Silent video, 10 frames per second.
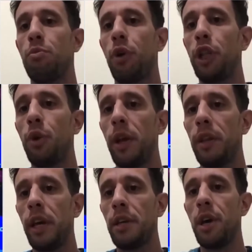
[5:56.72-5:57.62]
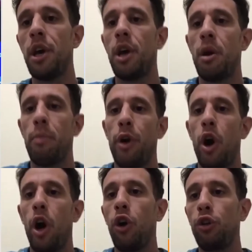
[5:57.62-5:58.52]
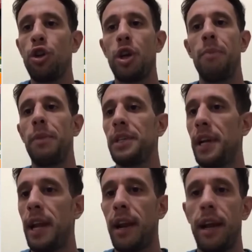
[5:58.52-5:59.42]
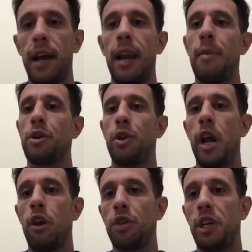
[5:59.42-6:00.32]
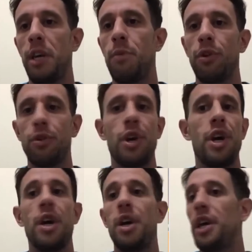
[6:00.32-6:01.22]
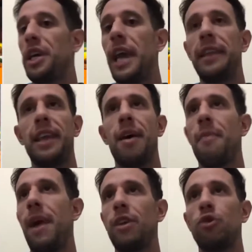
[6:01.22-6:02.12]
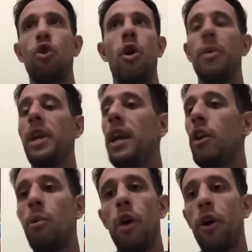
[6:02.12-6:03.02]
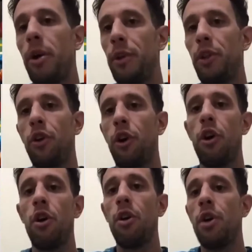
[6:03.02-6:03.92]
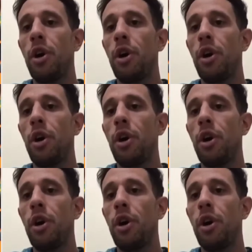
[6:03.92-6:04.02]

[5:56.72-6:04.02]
un poquito antes, pero agosto ya empiezan a arrancar la mayoría de los equipos. Y hasta marzo, abril, como ahora me tocó,